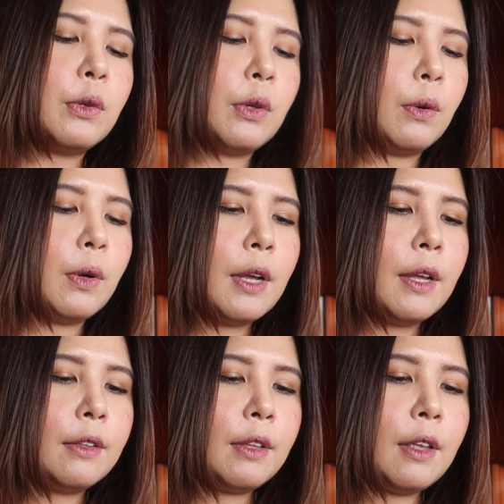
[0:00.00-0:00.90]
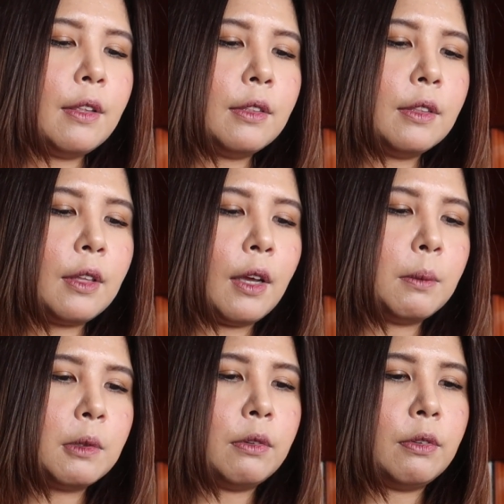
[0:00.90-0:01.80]
euro. 10
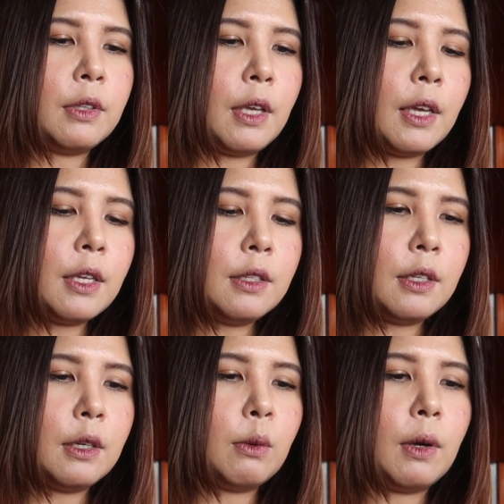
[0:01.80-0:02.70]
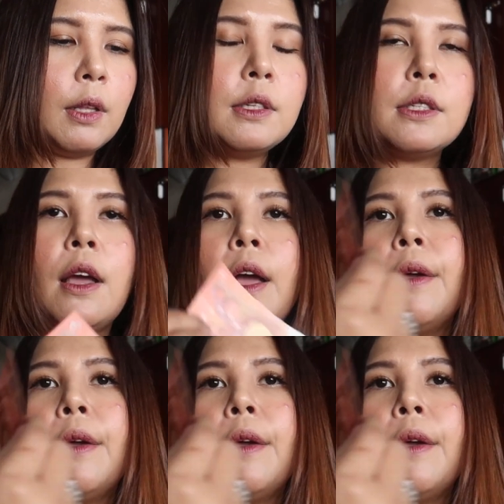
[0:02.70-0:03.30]
times 58 equals,